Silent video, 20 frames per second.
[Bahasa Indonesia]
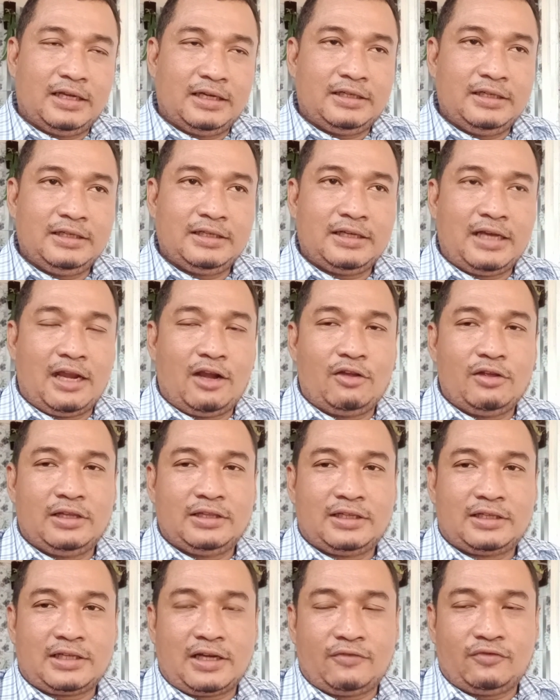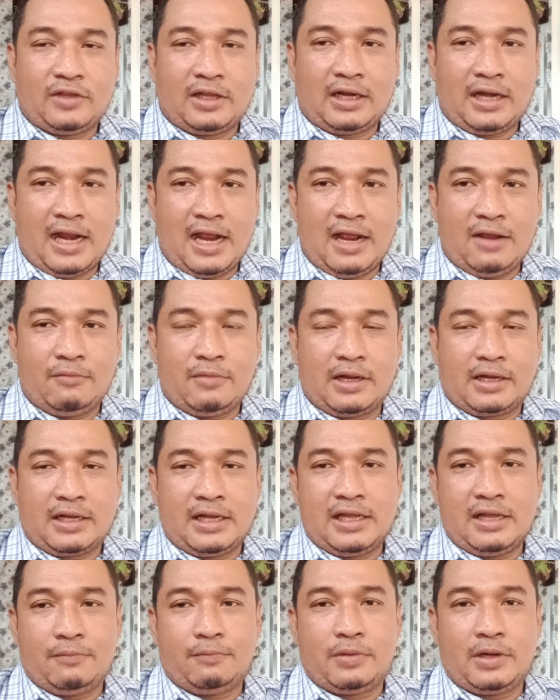jadi kalau yang terdaftar A
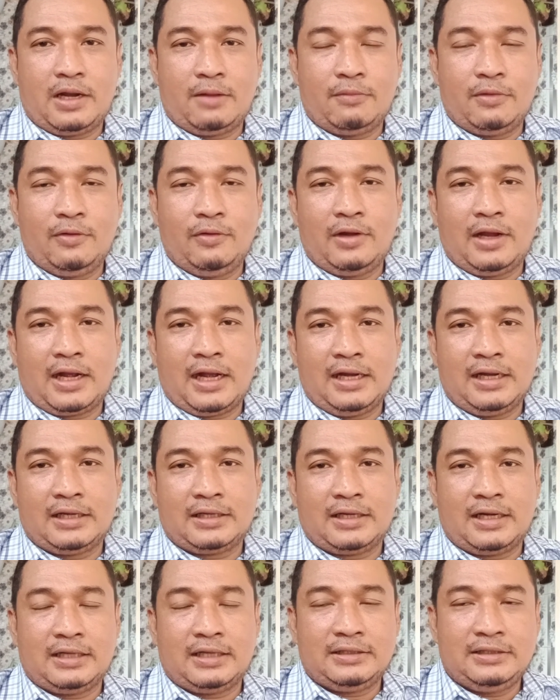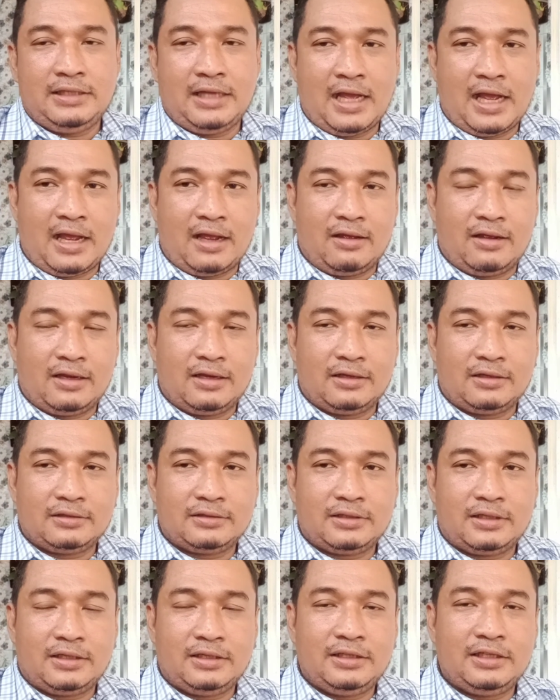maka yang berhak menggunakan adalah si A
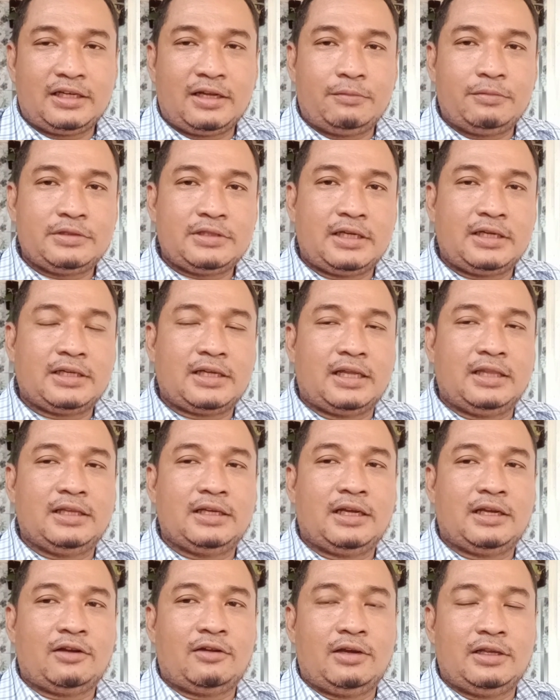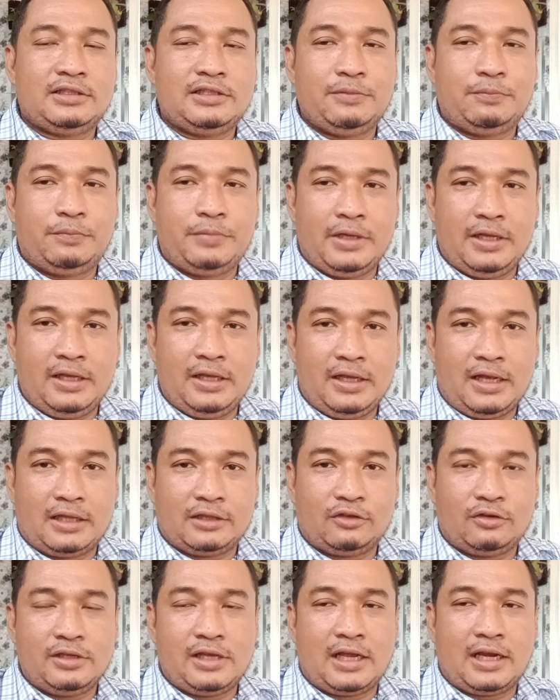jadi tidak bisa digantikan oleh si B
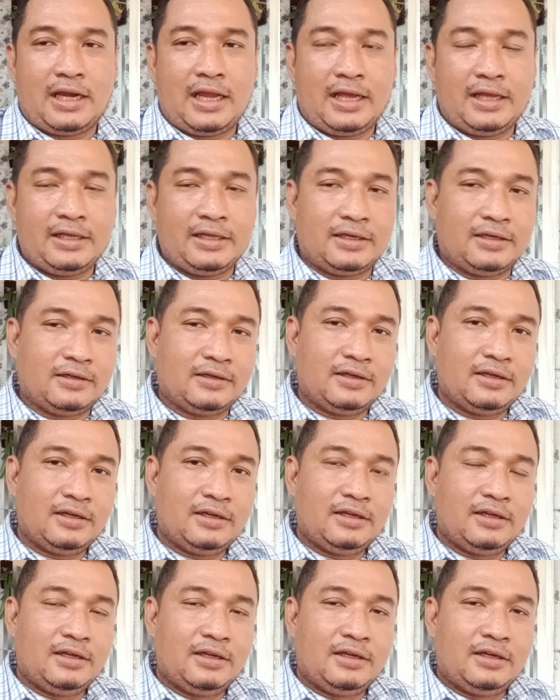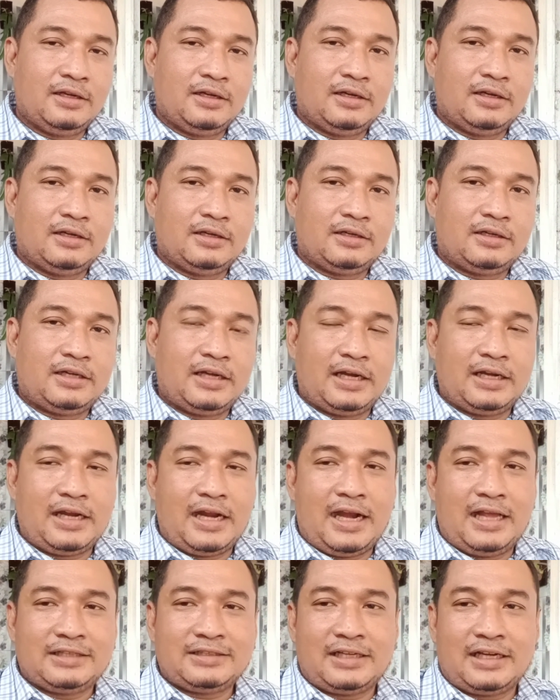atau yang lain dengan
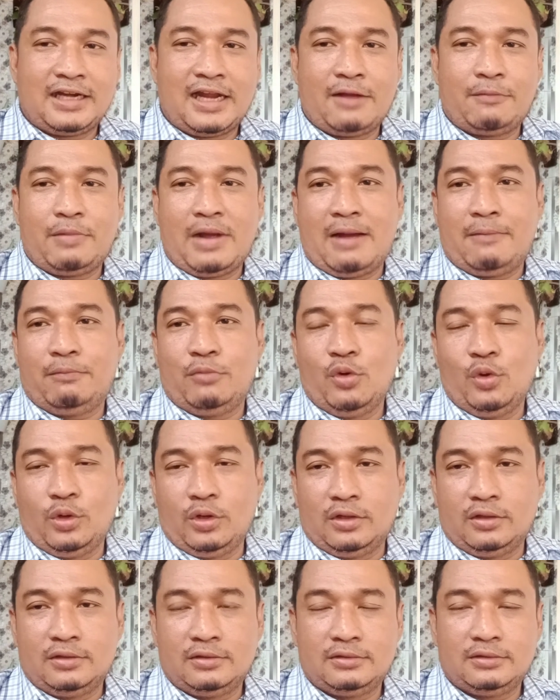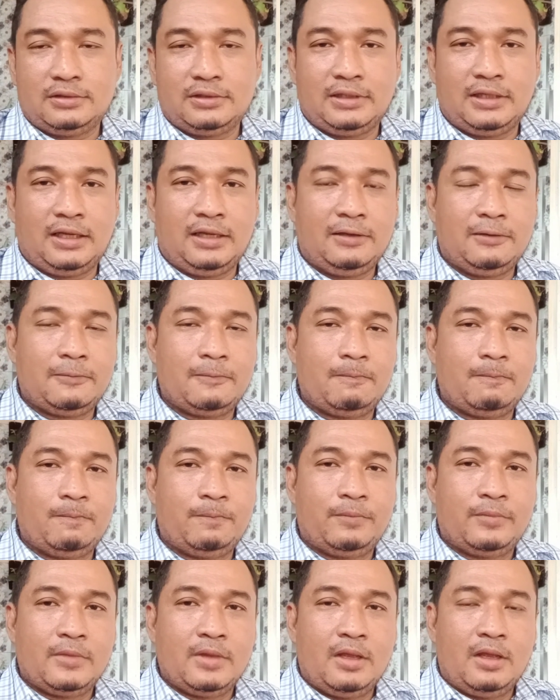alasan apapun ya
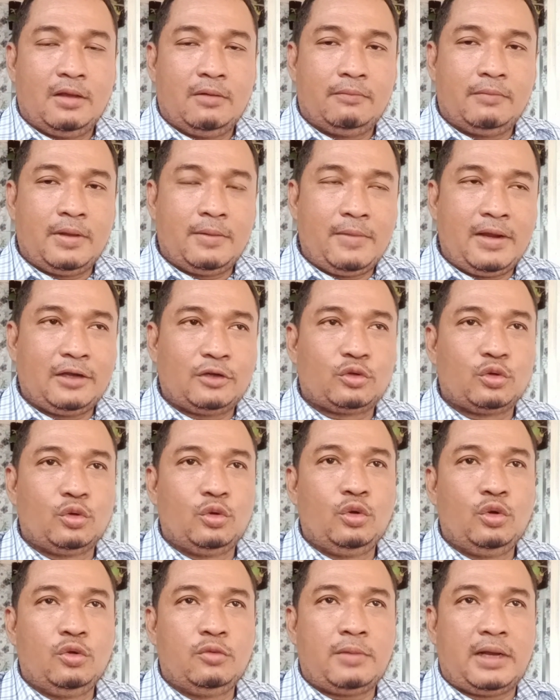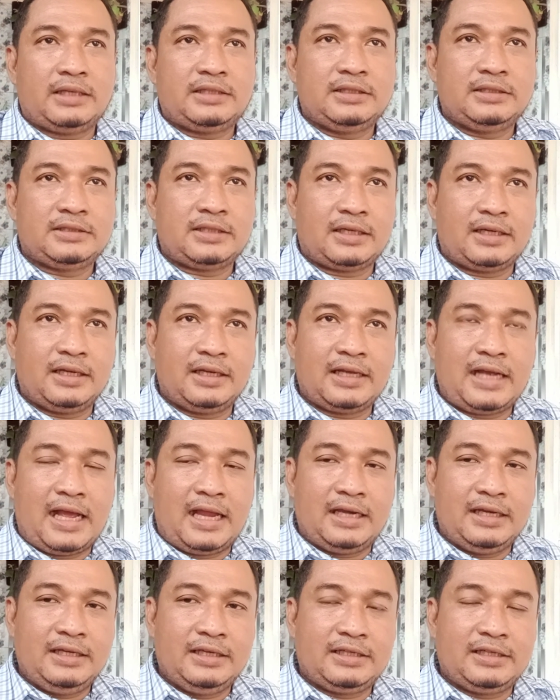memang dulu masih sering
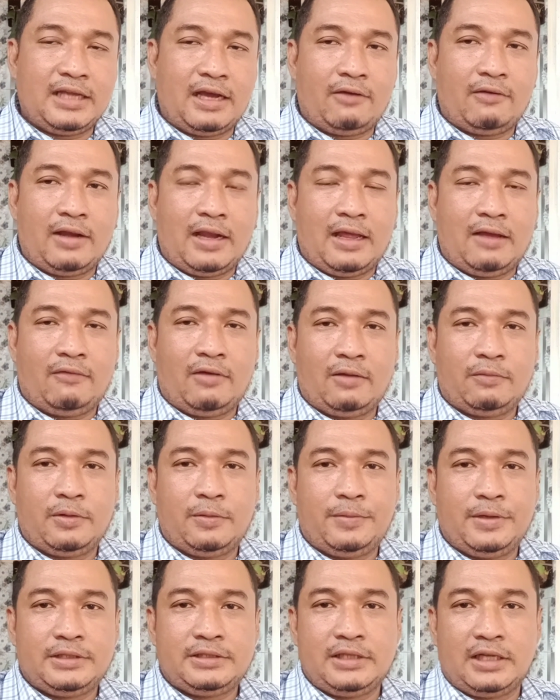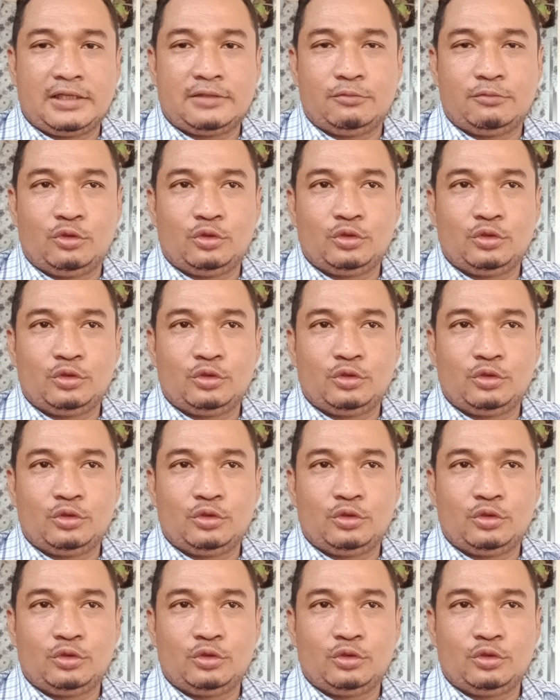kali di awal-awal BPJS